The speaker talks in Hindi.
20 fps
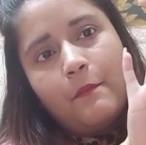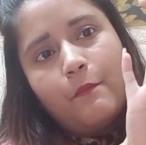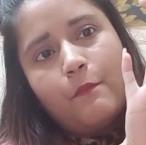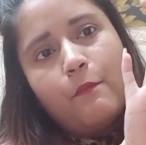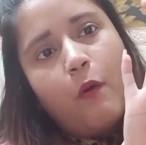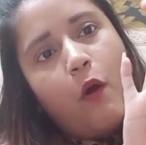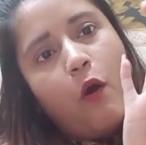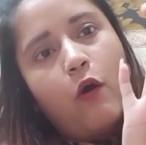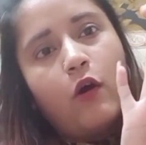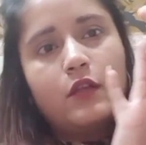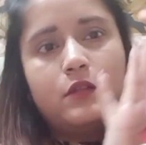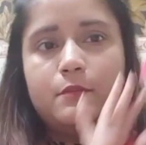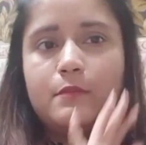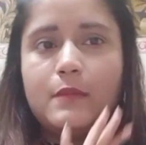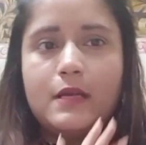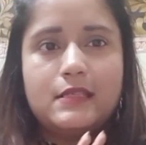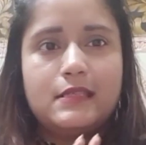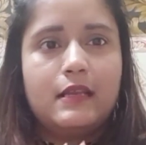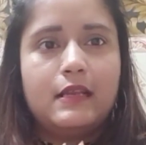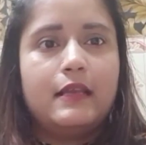बहुत
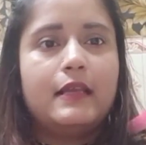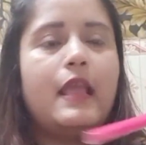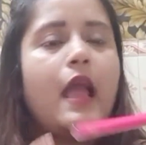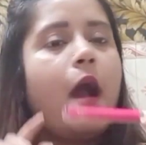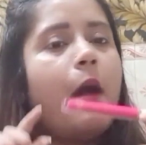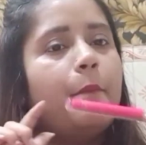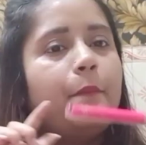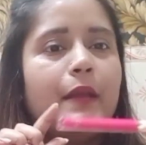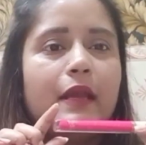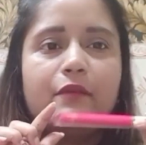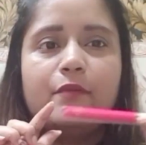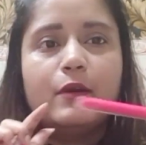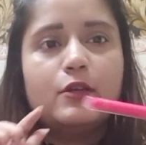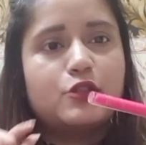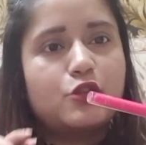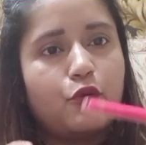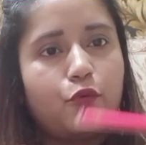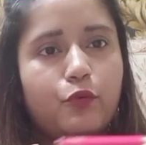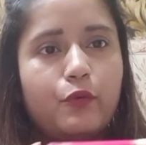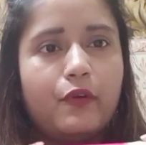मस्त लगी आप भी एक बार
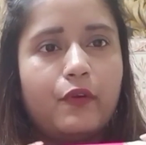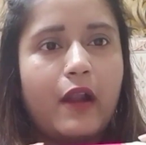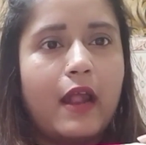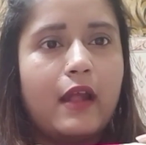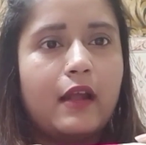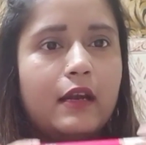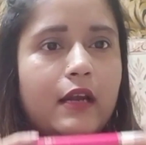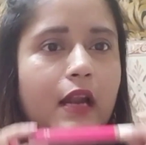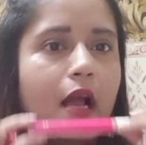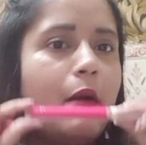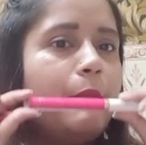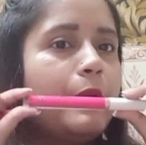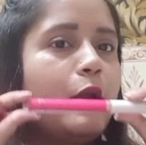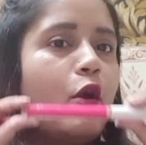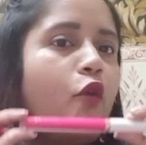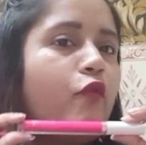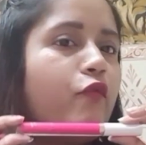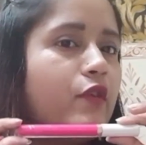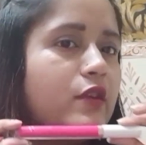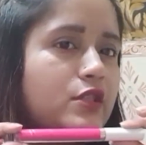ज़रूर ट्राई करना अभी
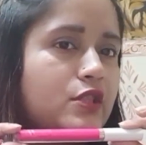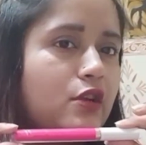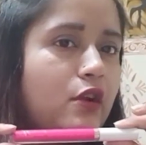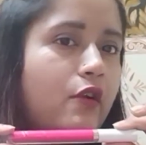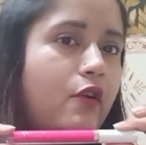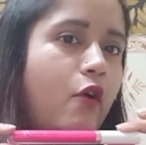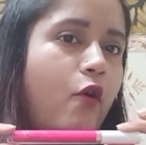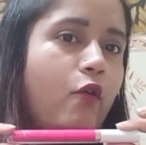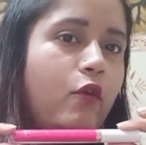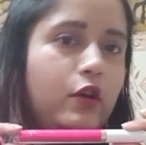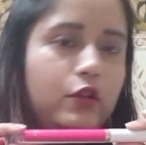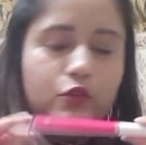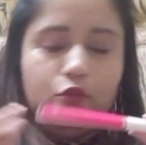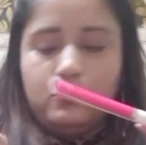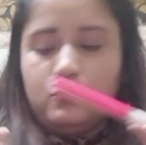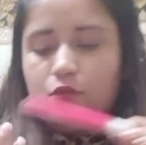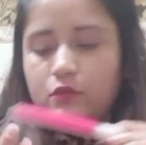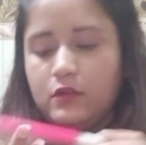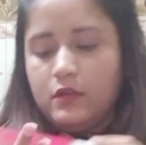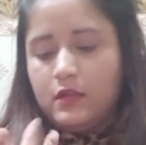ऑफर्स चल रहा होगा
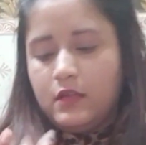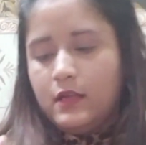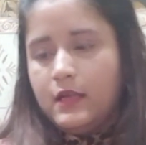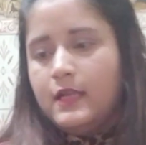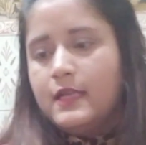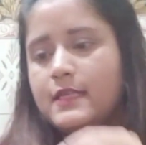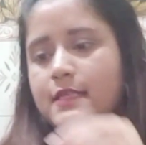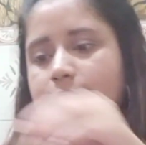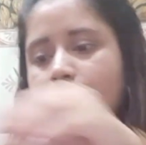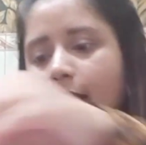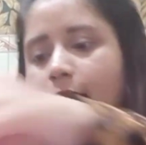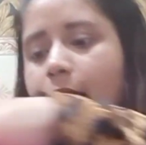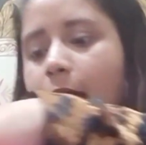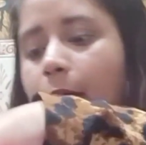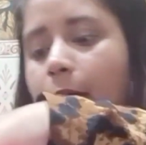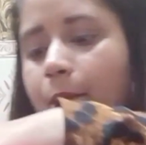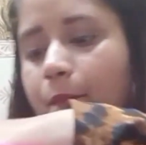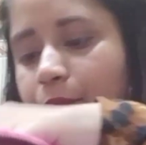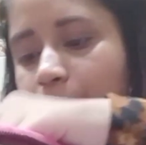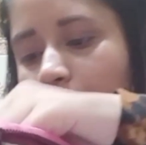तो। ठीक है
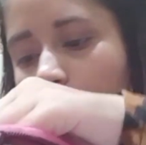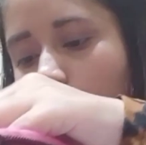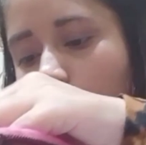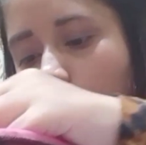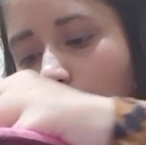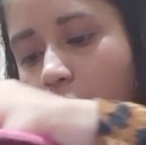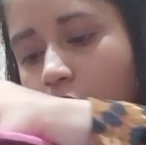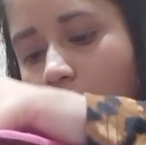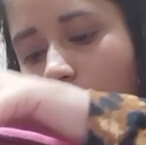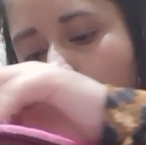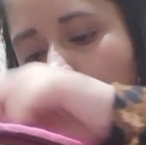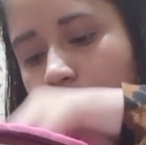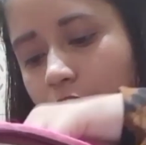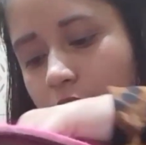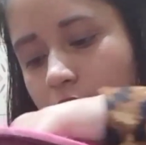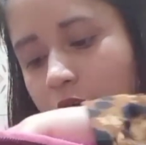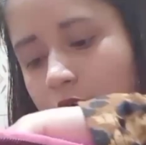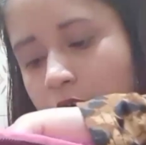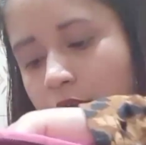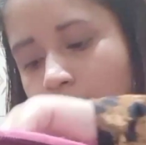और
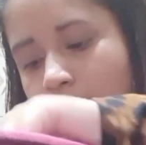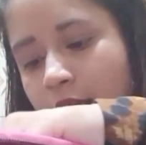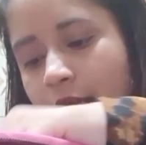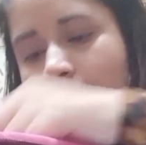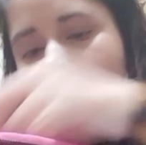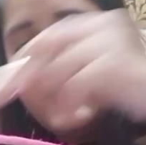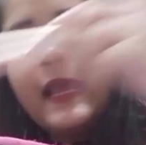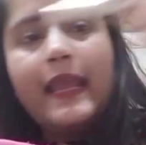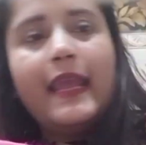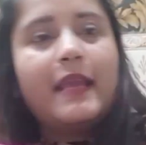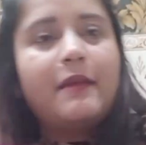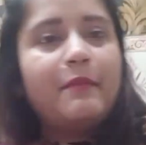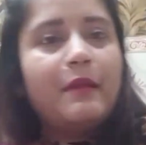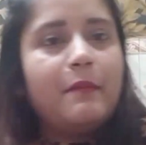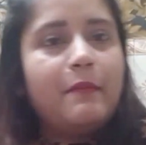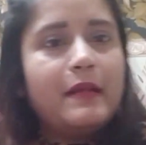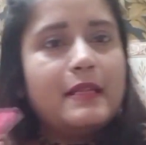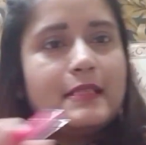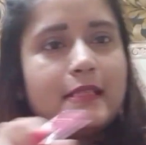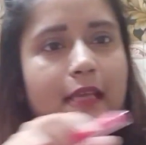एक मेरे
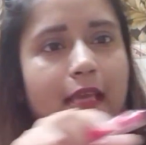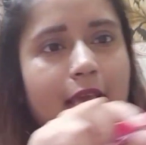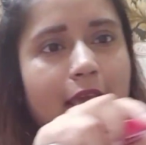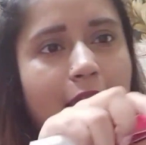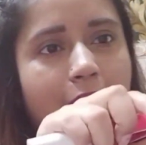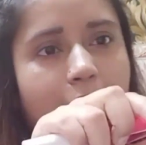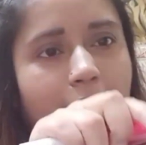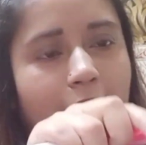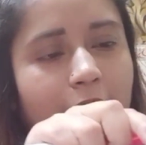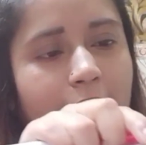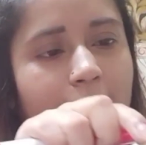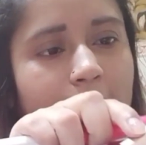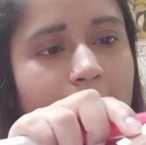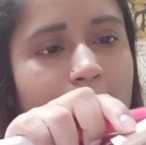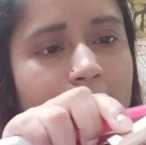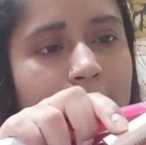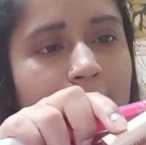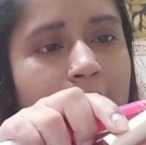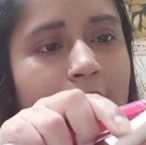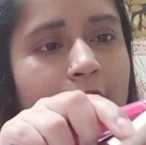पास ये है
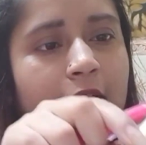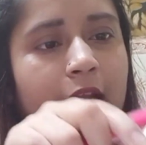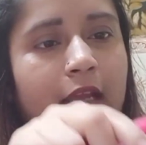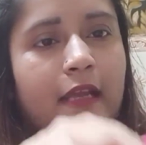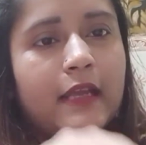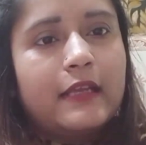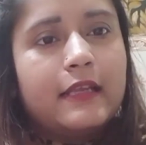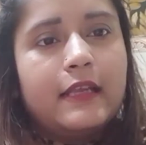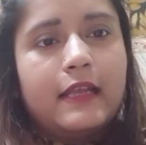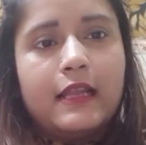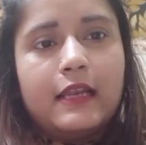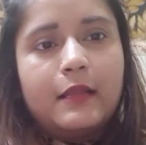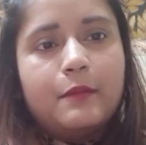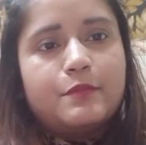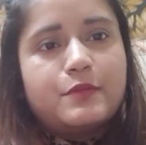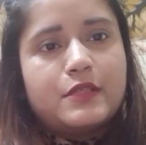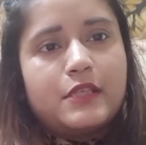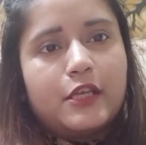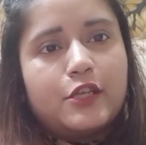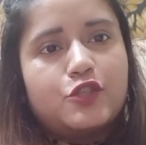ये
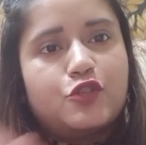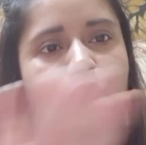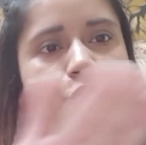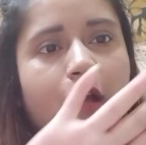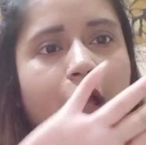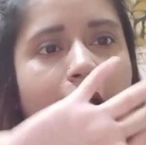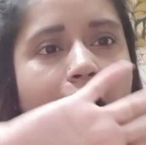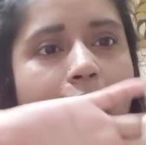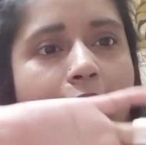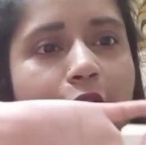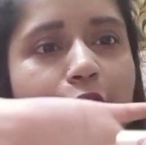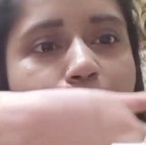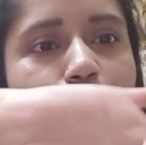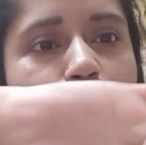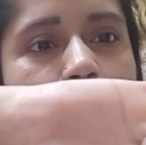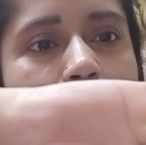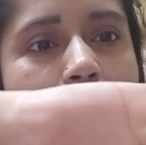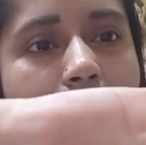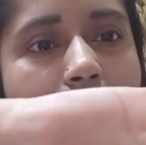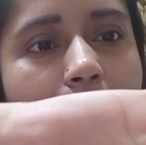लिपस्टिक जो है वो
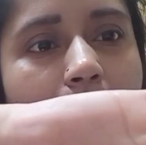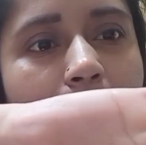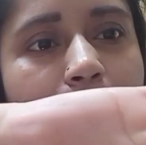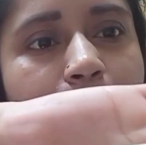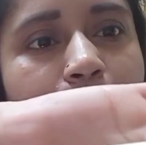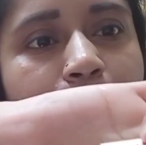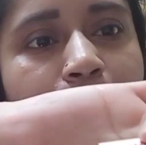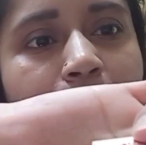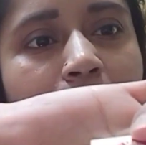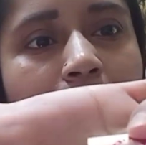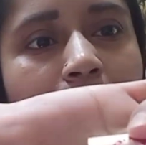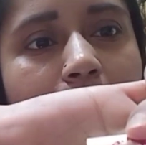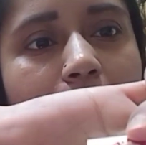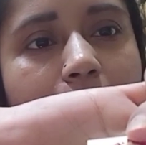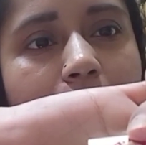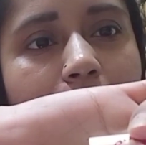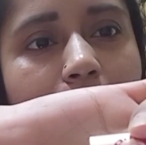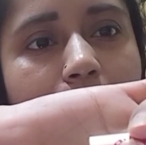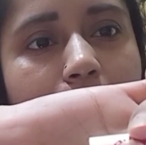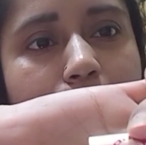है
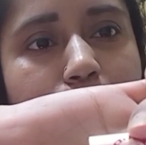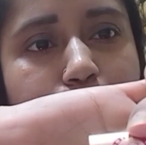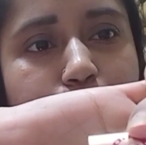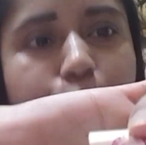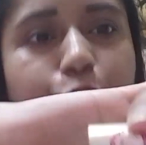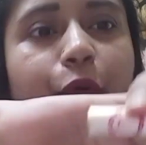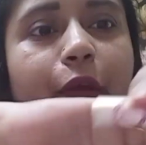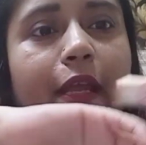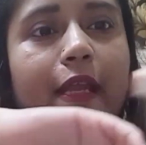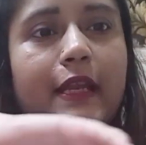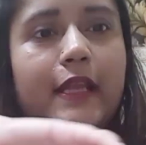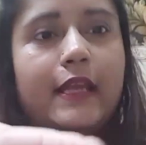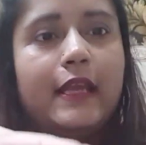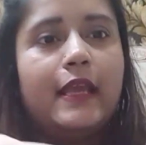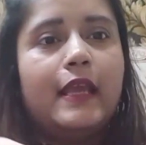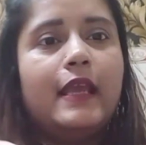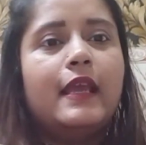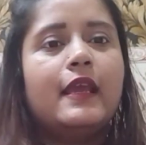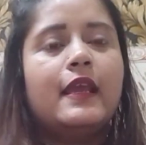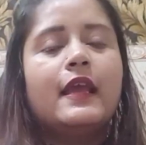कलर्स क्वीन
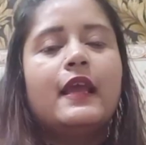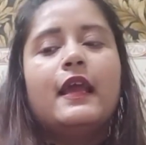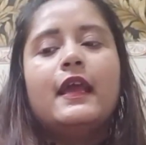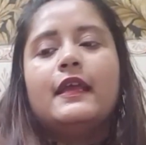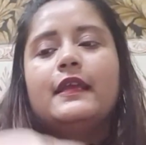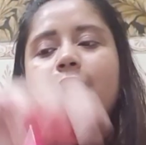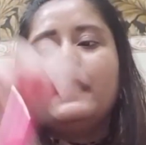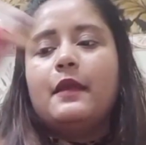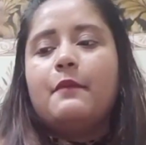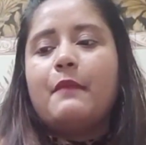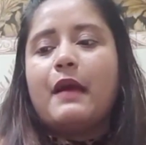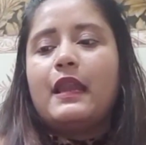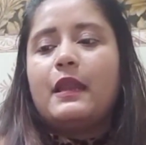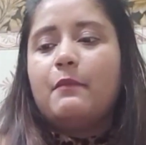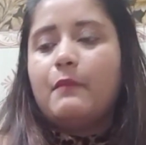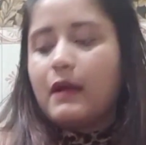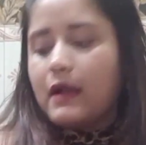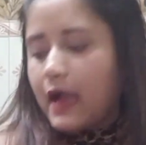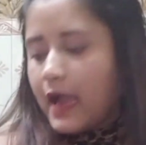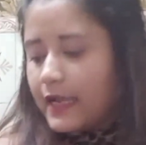की ये मैंने
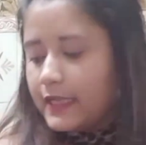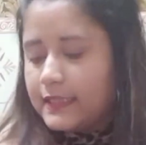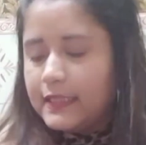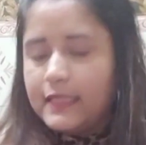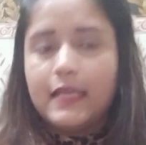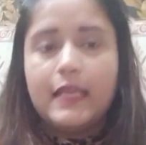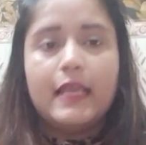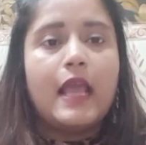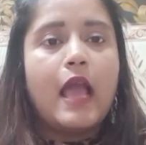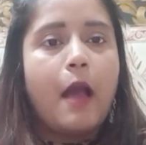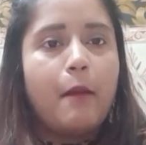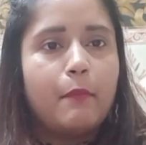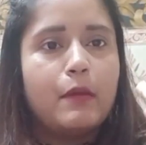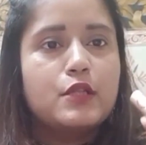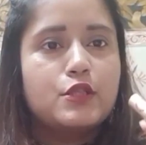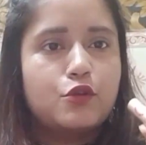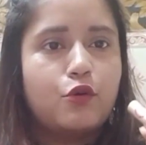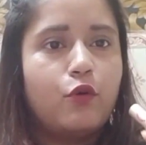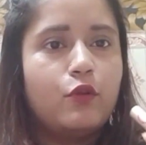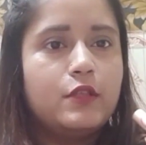मंगाई थी
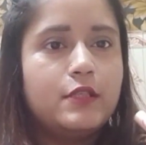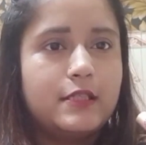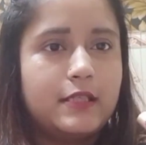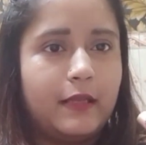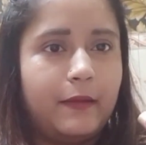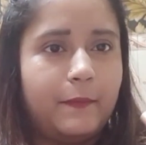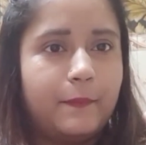अमेज़ोन से